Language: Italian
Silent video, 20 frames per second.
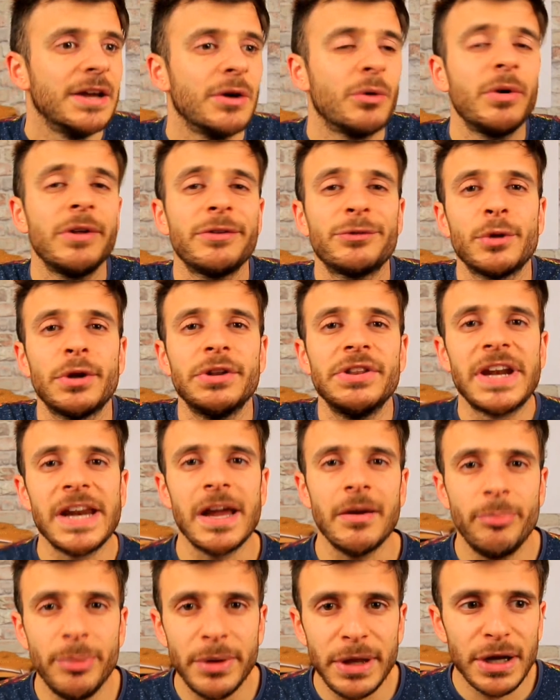questo
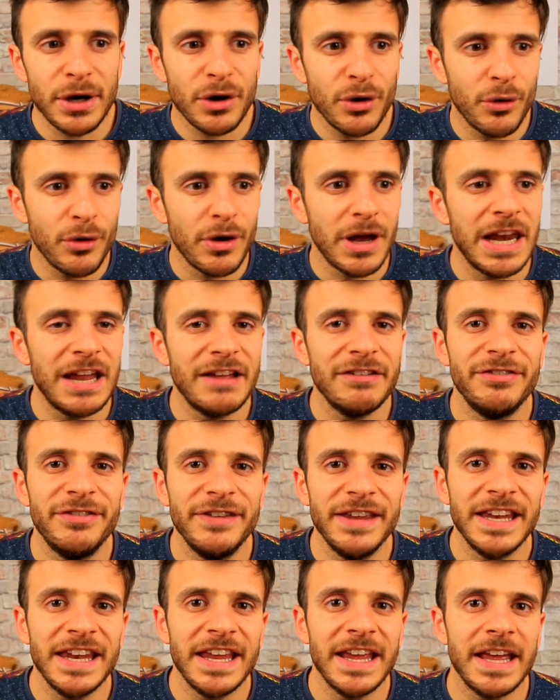Andrea Pirlo alla
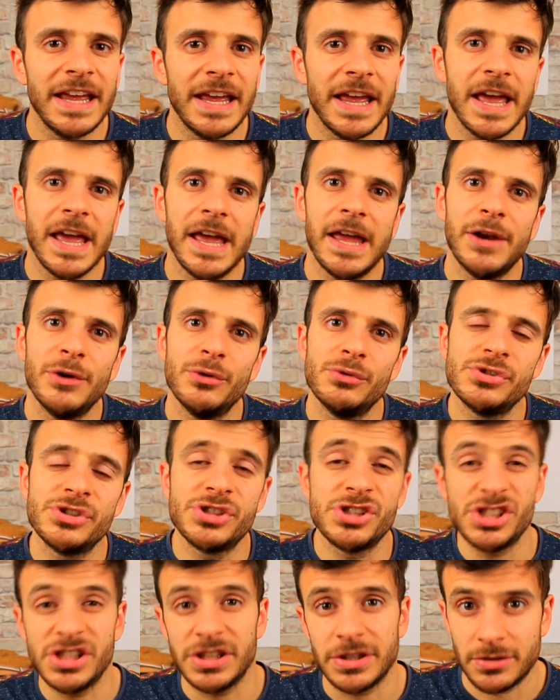fine è
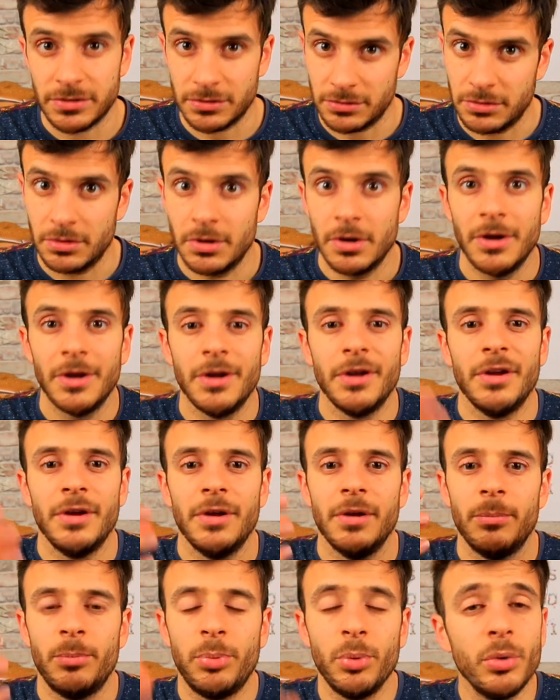riuscito
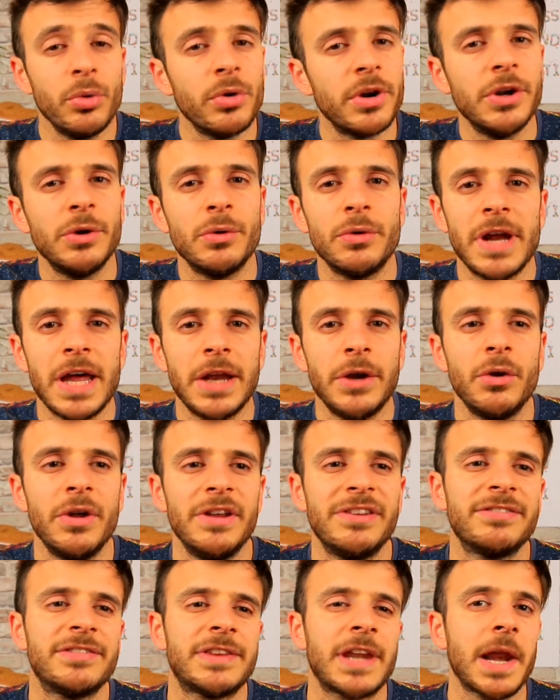pur in un anno
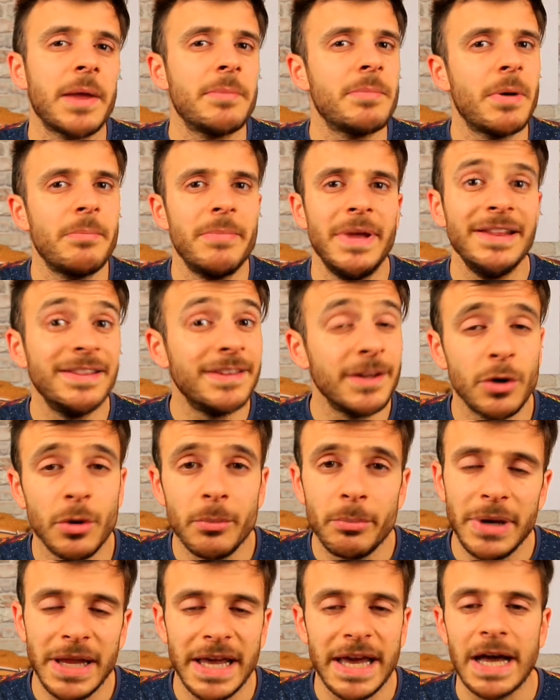estremamente
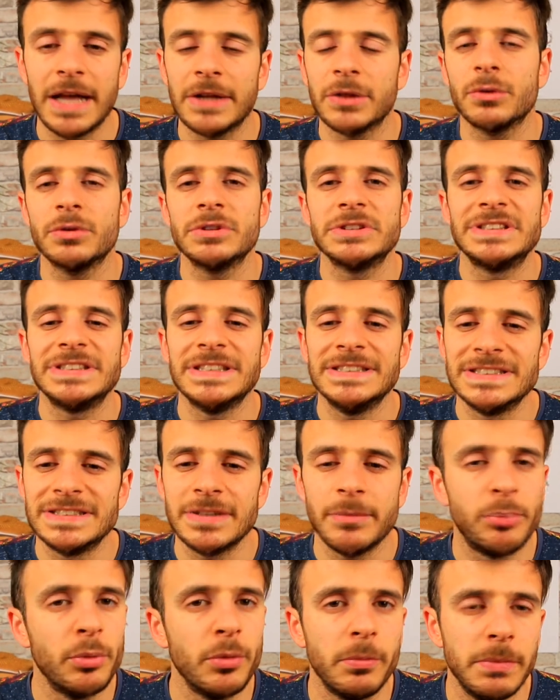complicato,
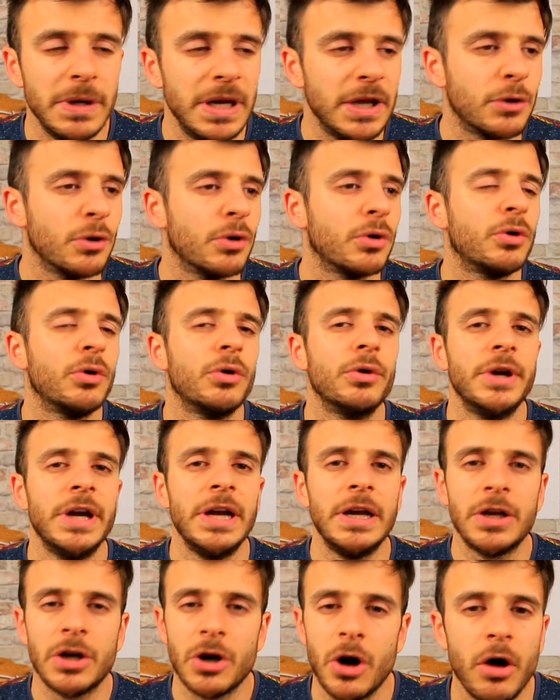senza pubblico, con
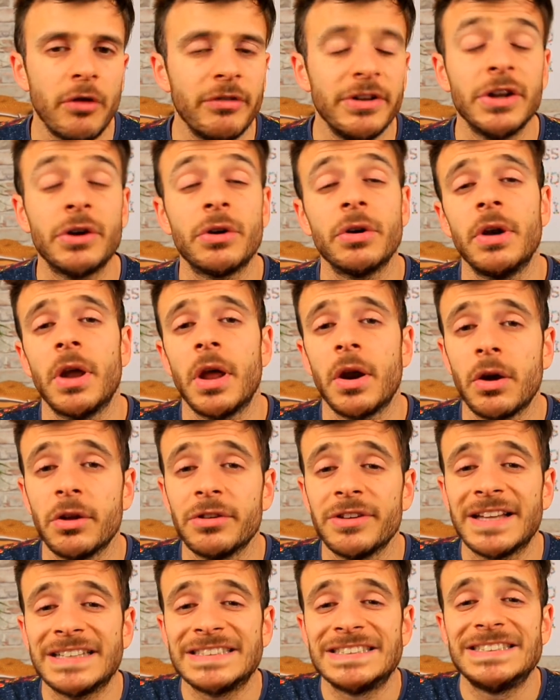il Covid, con la
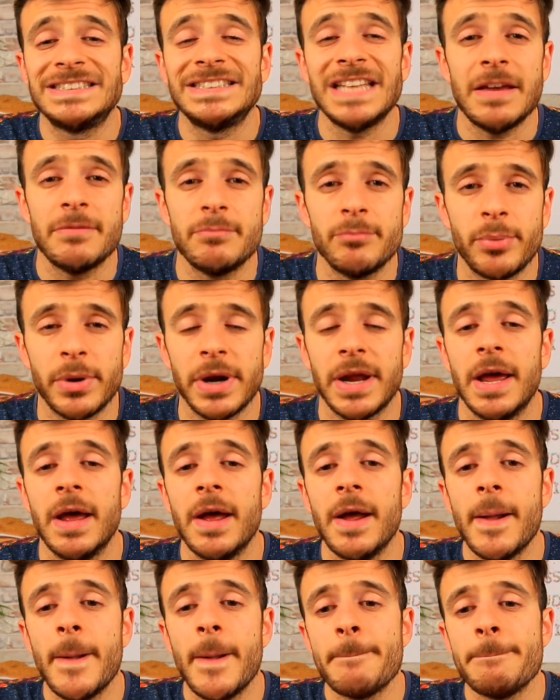rosa sempre
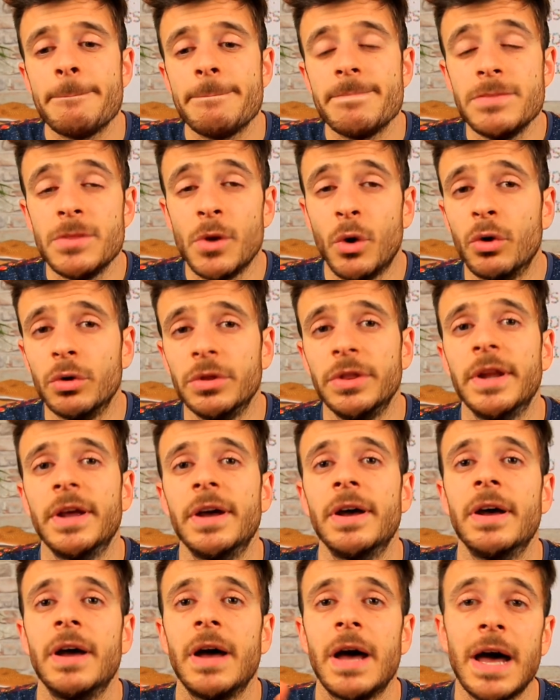non
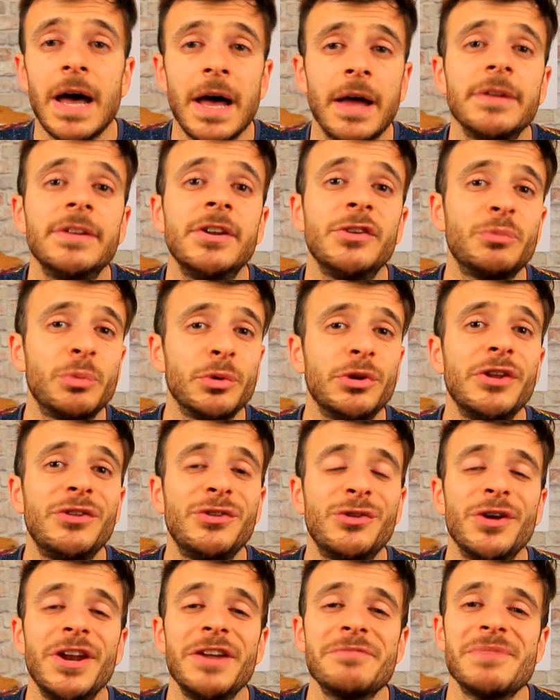a
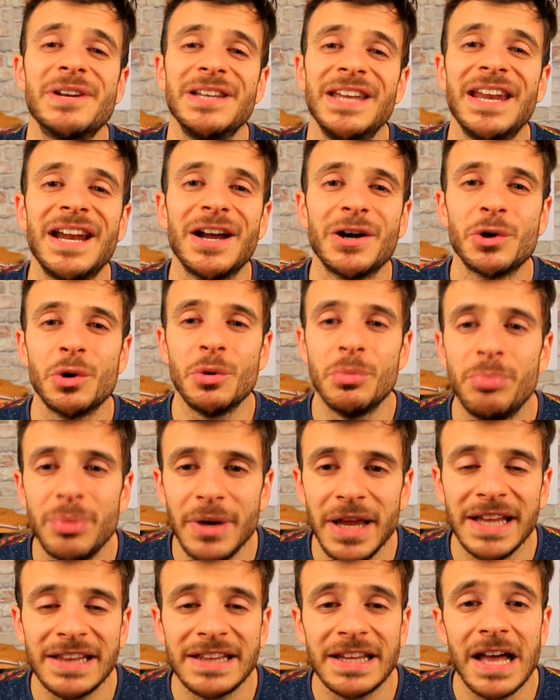disposizione in maniera
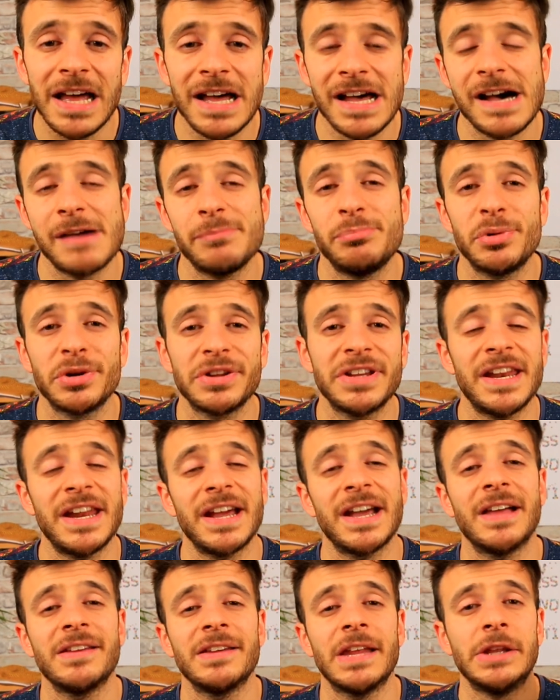completa a portare
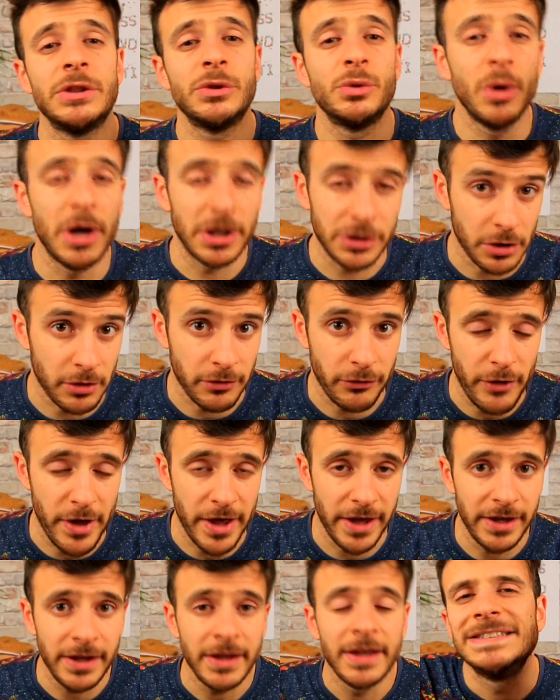a casa due
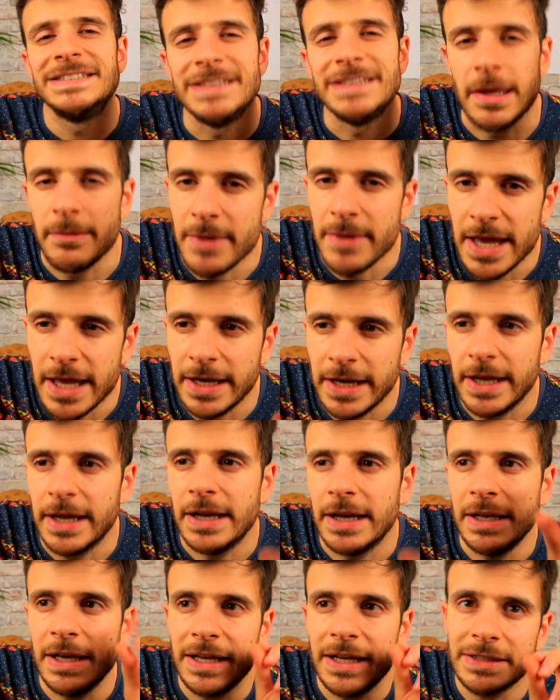trofei,
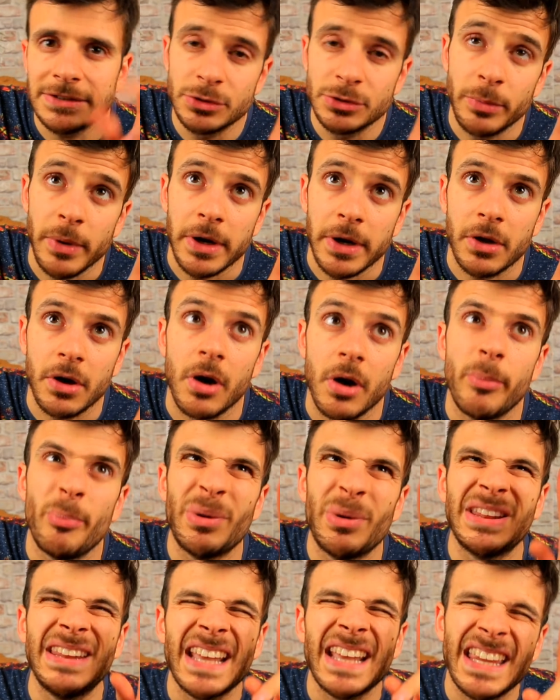sebbene la
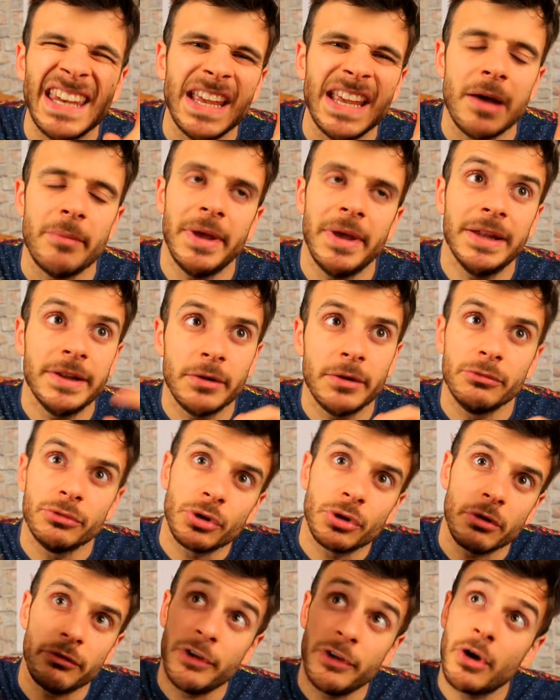Supercoppa tecnicamente è un
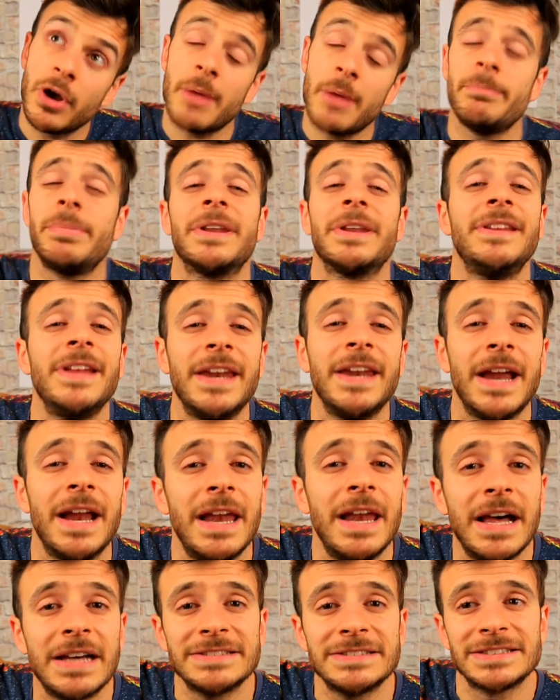trofeo che appartiene
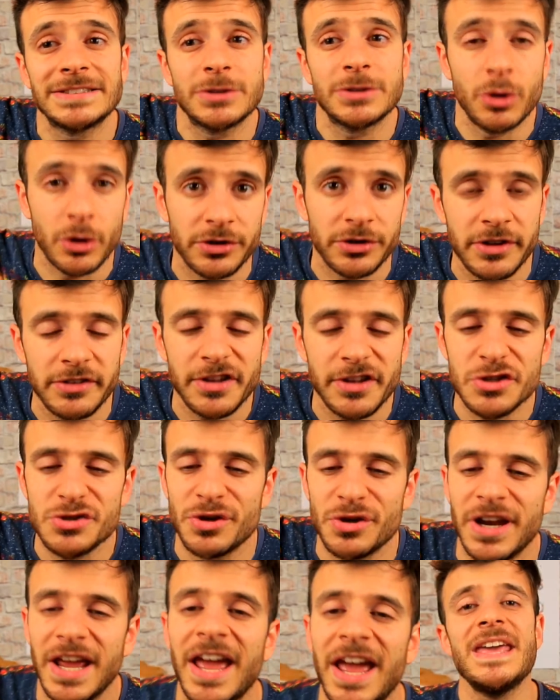alla scorsa
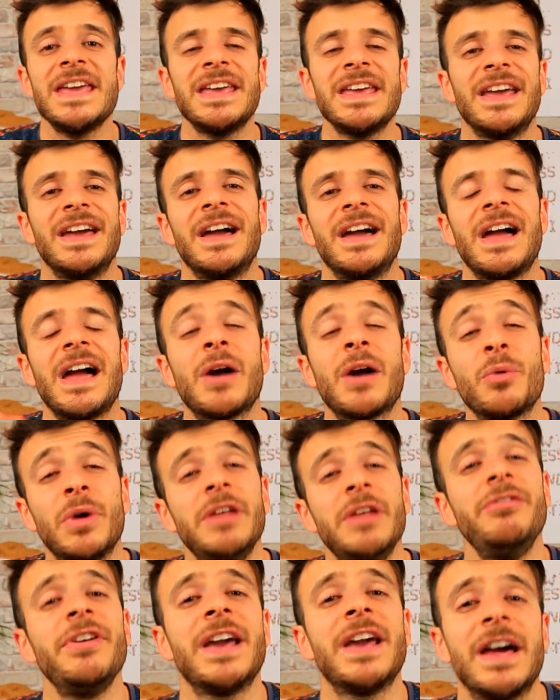stagione e a
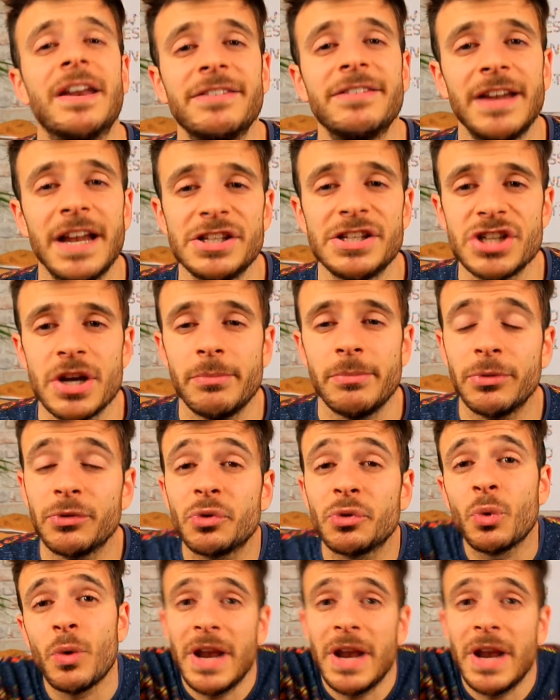qualificarsi alla Champions.